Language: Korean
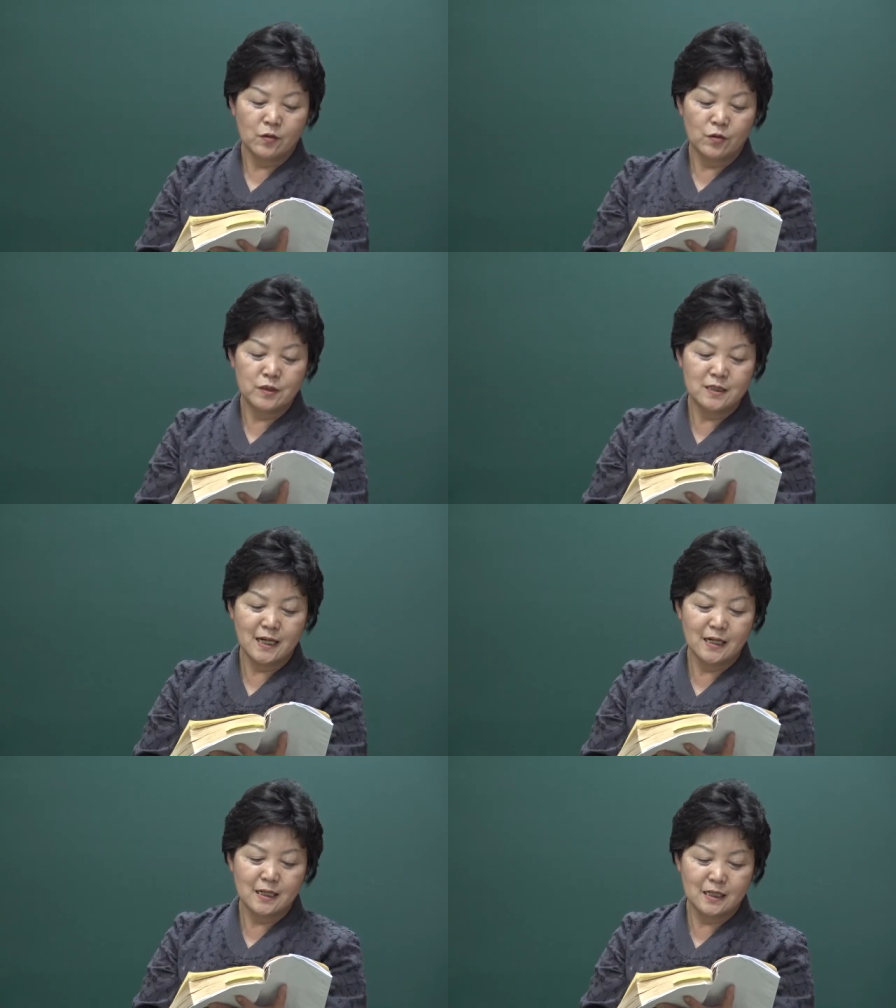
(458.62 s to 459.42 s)

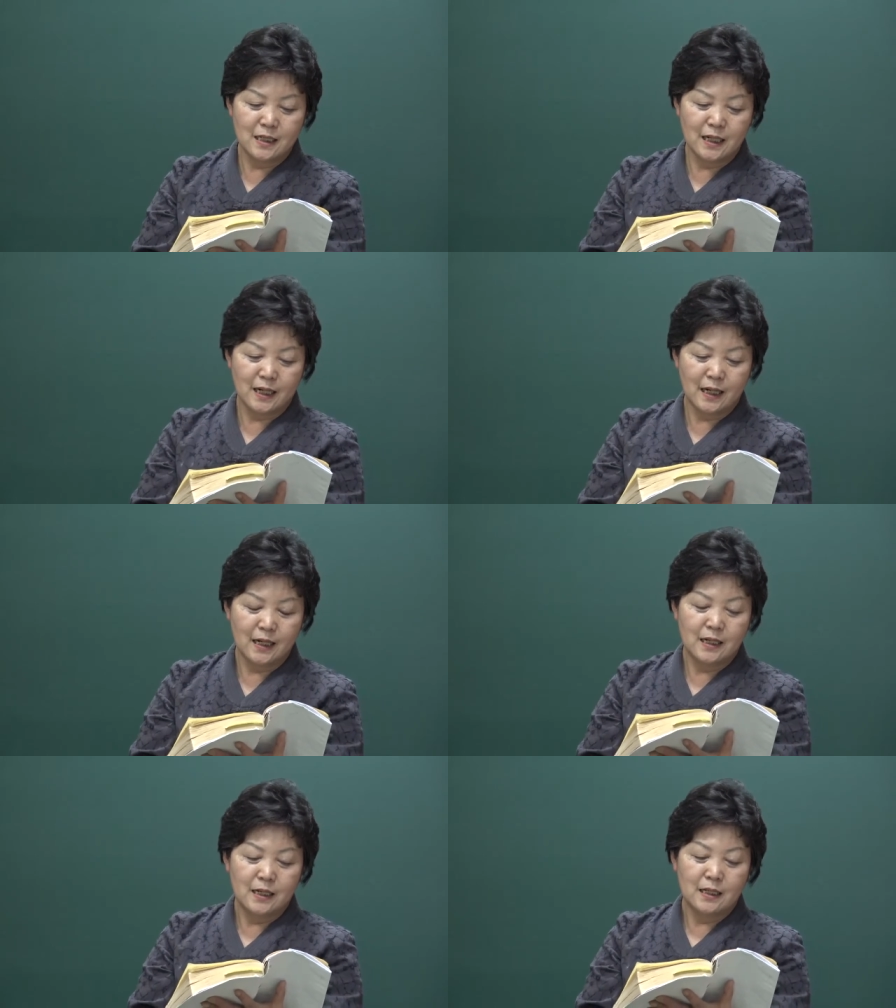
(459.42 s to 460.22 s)
돈장극이라
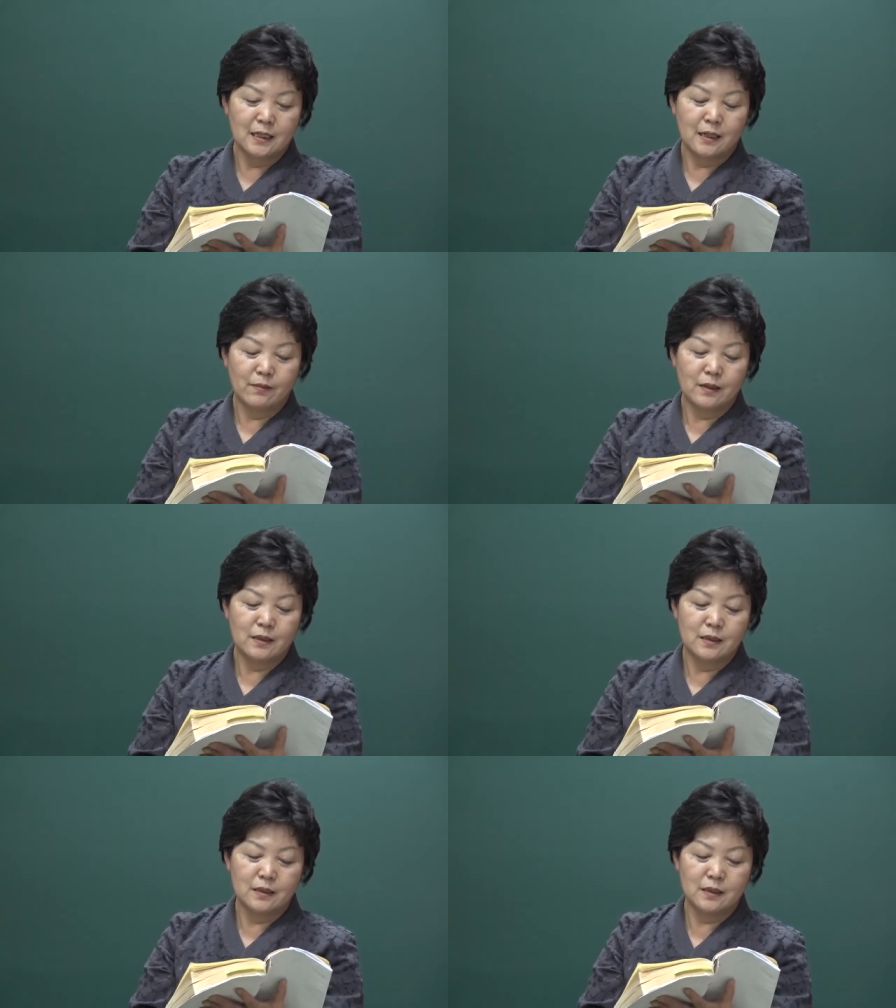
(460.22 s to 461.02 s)
그 다음에
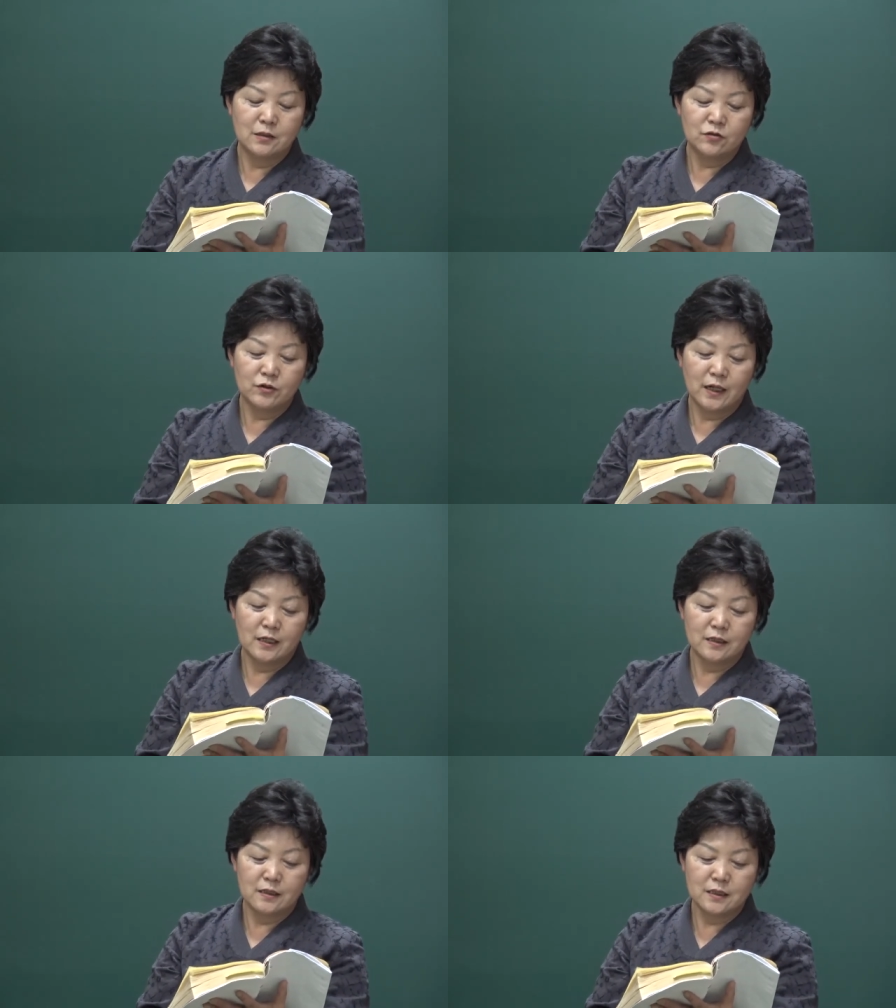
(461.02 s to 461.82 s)
그
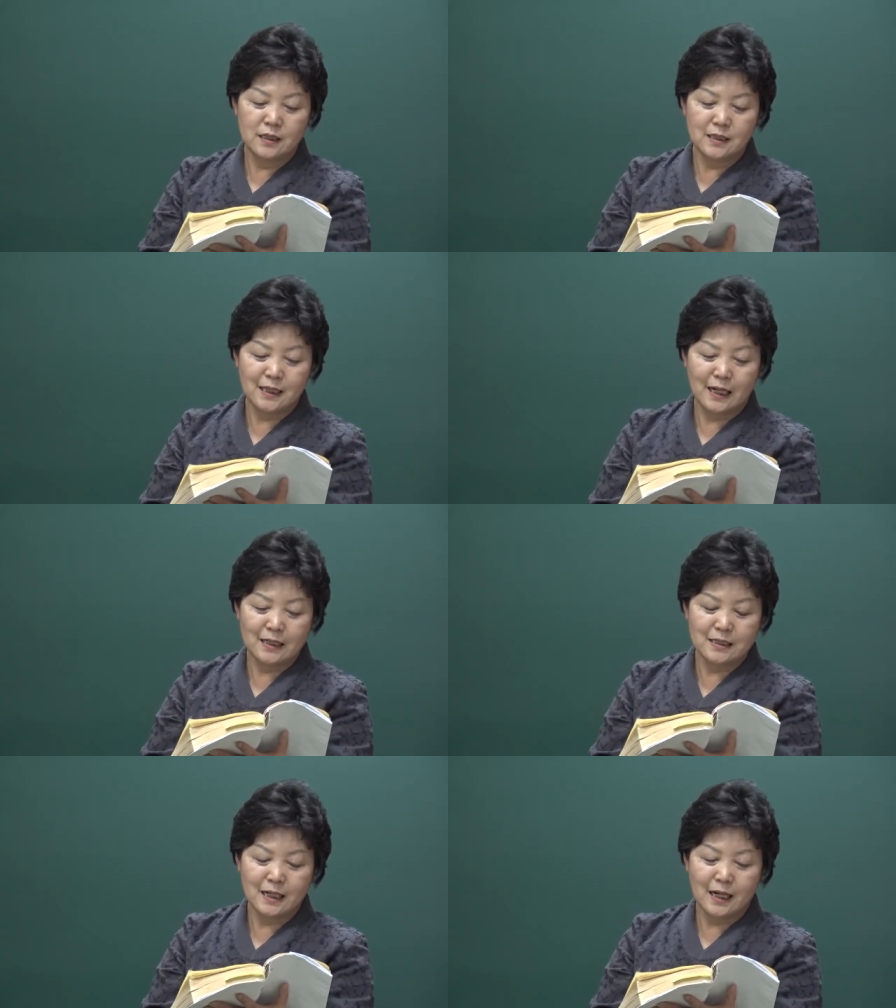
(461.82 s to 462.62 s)
은둔하는 것이
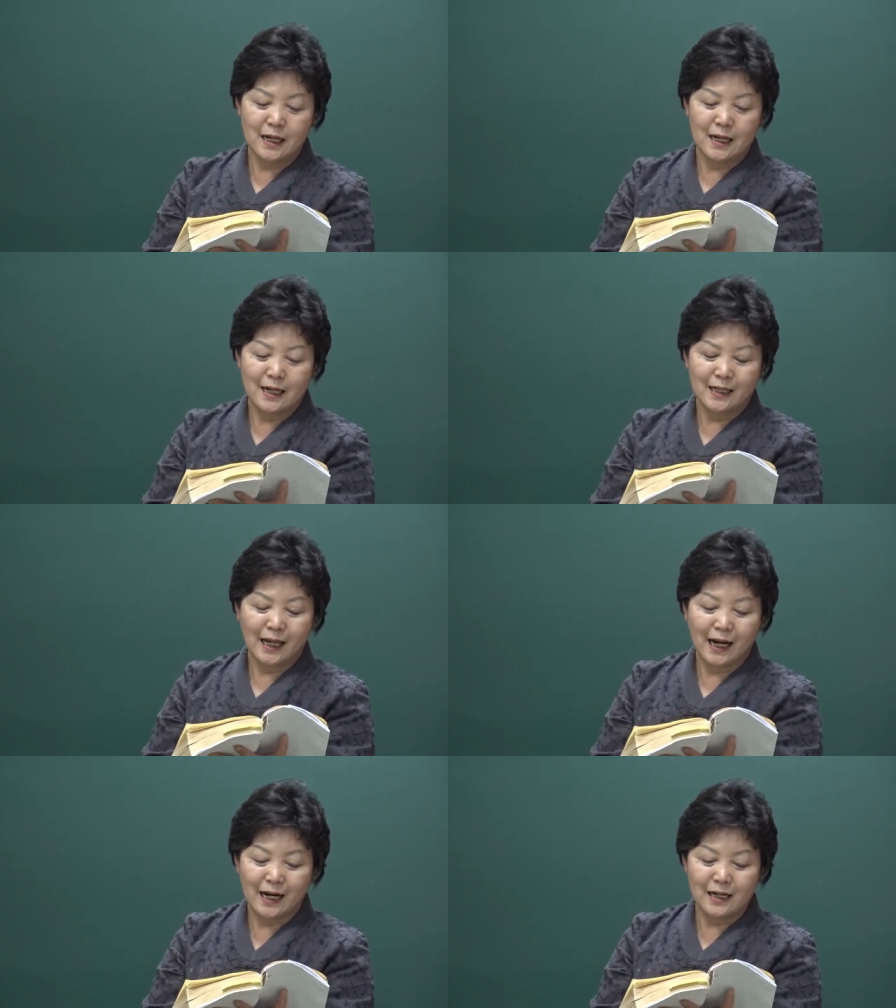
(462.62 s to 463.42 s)
장차
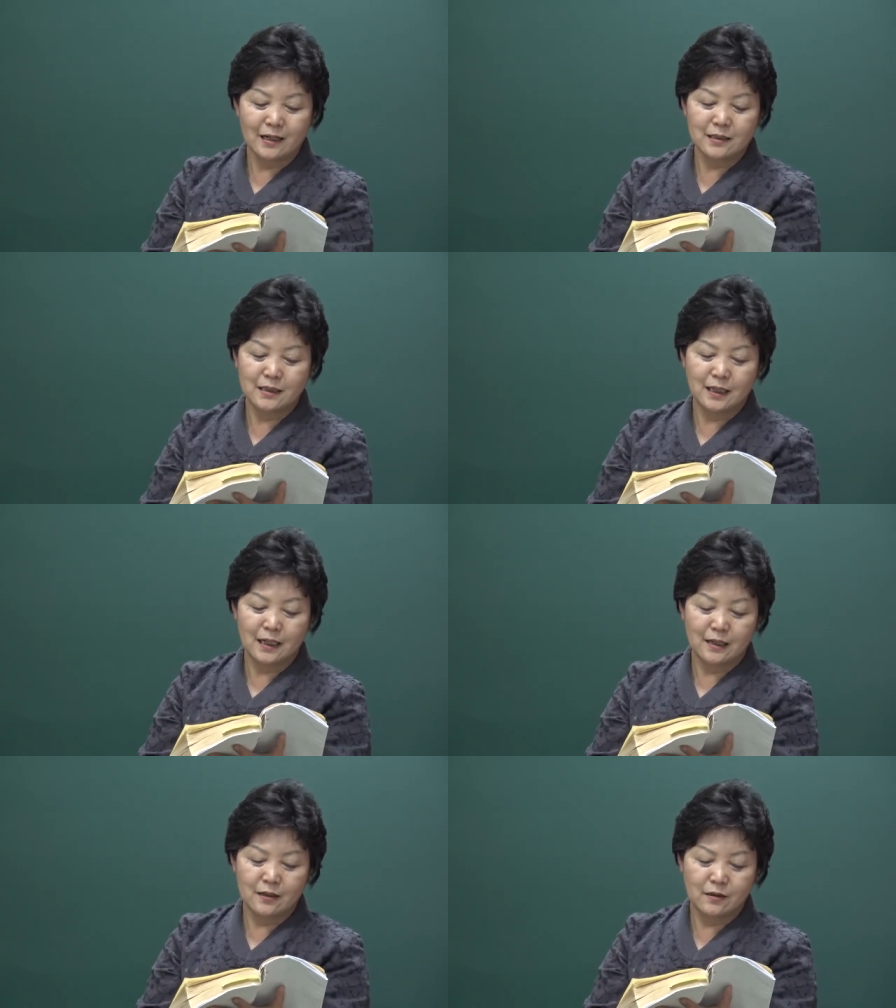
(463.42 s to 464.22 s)
다할
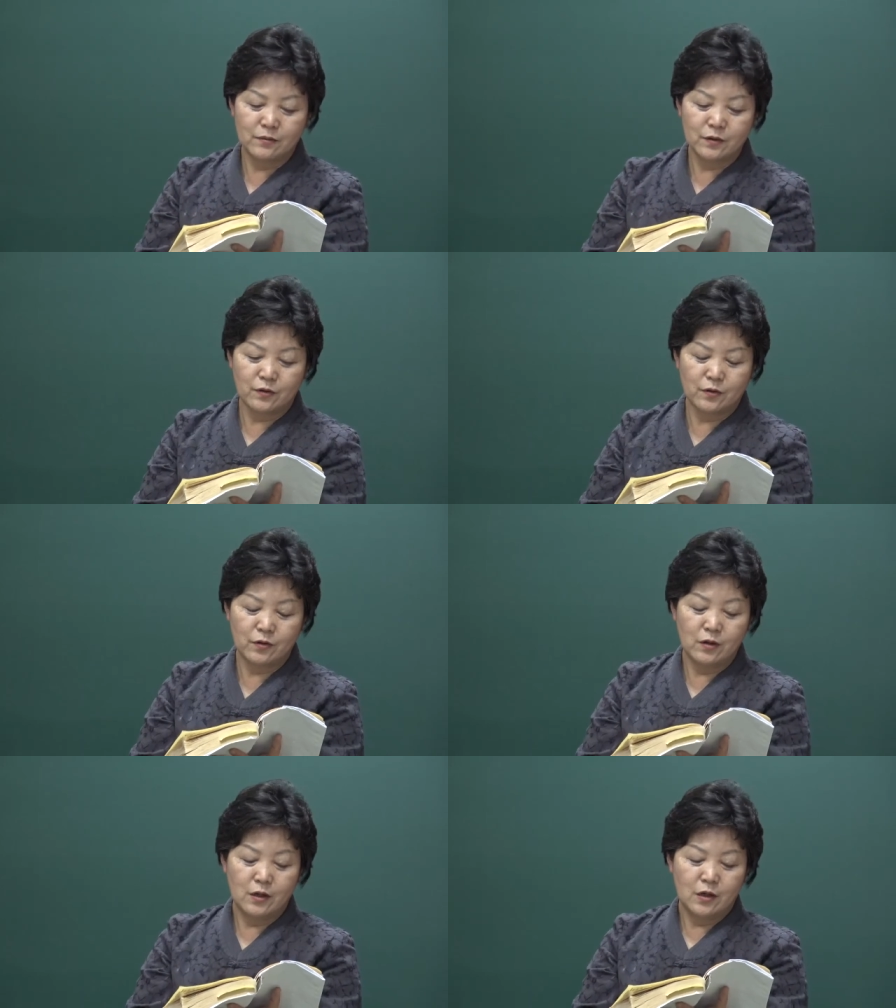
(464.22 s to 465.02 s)
것이라 그러므로